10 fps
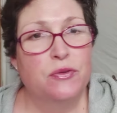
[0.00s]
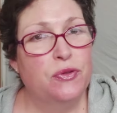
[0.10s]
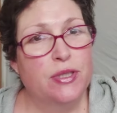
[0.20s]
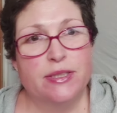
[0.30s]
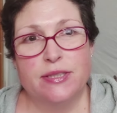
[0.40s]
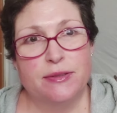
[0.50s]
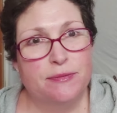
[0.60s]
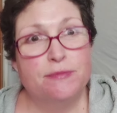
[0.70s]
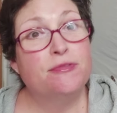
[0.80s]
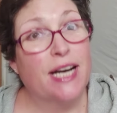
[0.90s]
Fürth
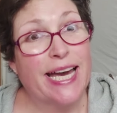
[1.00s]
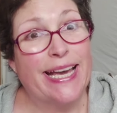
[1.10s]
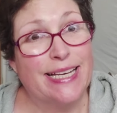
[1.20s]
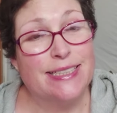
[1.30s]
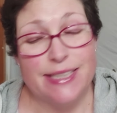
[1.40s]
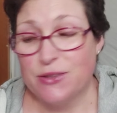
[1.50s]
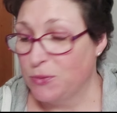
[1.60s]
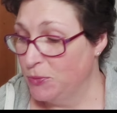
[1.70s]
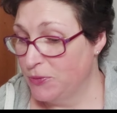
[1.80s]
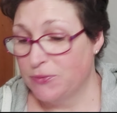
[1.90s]
verrecken nicht,
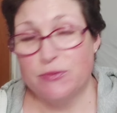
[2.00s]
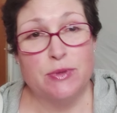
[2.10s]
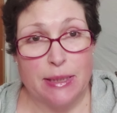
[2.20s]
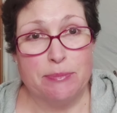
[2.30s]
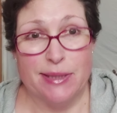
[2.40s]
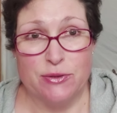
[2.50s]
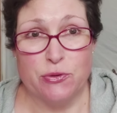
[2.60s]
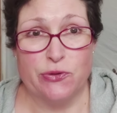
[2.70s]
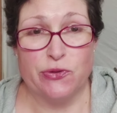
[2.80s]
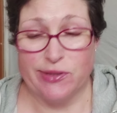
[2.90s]
um das mal
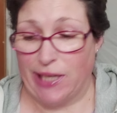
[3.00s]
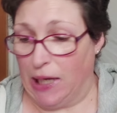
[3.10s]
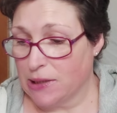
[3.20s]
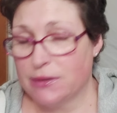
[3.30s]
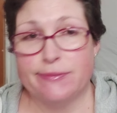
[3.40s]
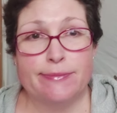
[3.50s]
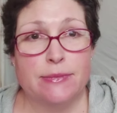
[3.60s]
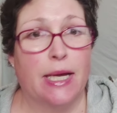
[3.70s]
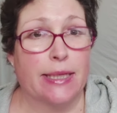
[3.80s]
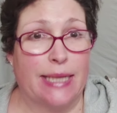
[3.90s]
so zu sagen.
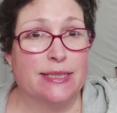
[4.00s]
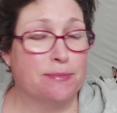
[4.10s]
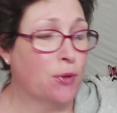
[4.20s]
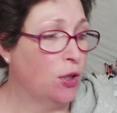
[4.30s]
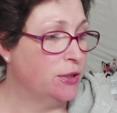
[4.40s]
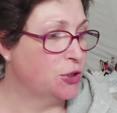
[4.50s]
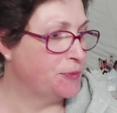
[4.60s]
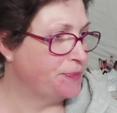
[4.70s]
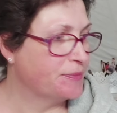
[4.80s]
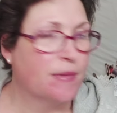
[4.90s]
Ganz
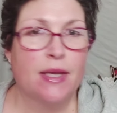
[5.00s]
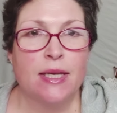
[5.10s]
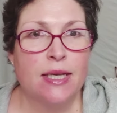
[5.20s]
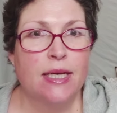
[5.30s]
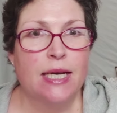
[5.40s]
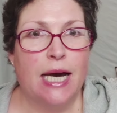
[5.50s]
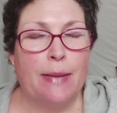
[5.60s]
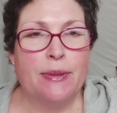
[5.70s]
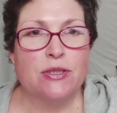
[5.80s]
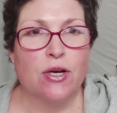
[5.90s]
prollig.
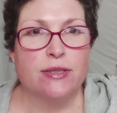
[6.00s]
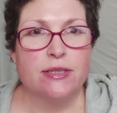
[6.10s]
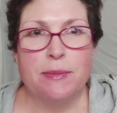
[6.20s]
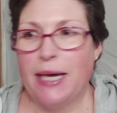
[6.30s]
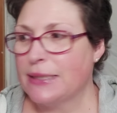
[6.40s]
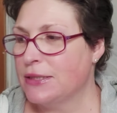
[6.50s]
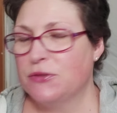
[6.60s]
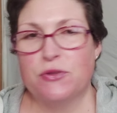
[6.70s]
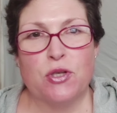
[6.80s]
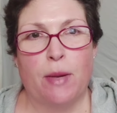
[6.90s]
Aber trotzdem,
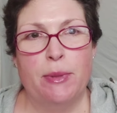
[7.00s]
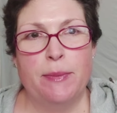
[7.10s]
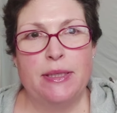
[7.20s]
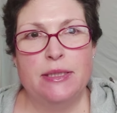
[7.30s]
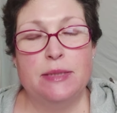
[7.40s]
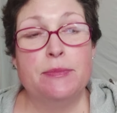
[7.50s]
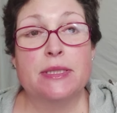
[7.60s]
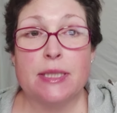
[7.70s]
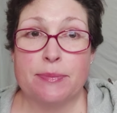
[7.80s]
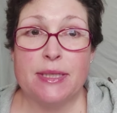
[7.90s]
herzlich willkommen, meine Lieben.
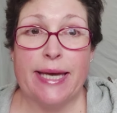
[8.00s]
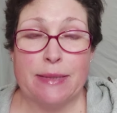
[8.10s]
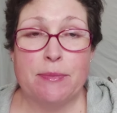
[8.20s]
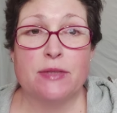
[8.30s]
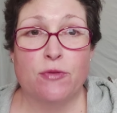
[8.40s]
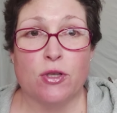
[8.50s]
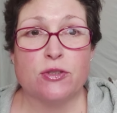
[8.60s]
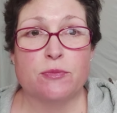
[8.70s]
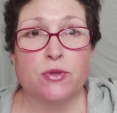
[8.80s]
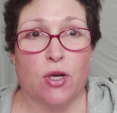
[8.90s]
Es gibt direkt
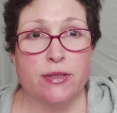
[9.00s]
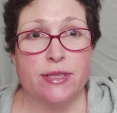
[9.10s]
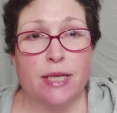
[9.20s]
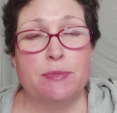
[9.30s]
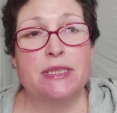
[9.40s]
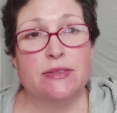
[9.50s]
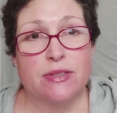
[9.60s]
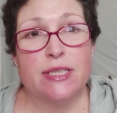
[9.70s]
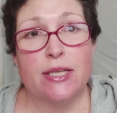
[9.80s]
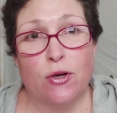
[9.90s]
Mittwoch zum Sonntag,
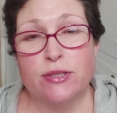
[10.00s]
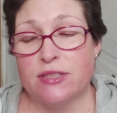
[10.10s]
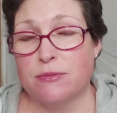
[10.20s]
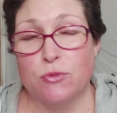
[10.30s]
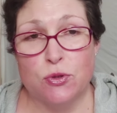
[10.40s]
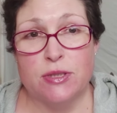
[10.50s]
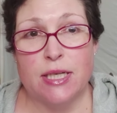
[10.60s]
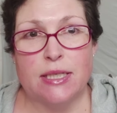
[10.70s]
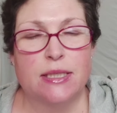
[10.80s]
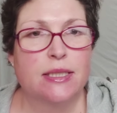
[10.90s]
beziehungsweise dann heute zum
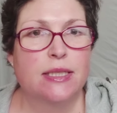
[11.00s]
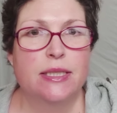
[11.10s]
Montag.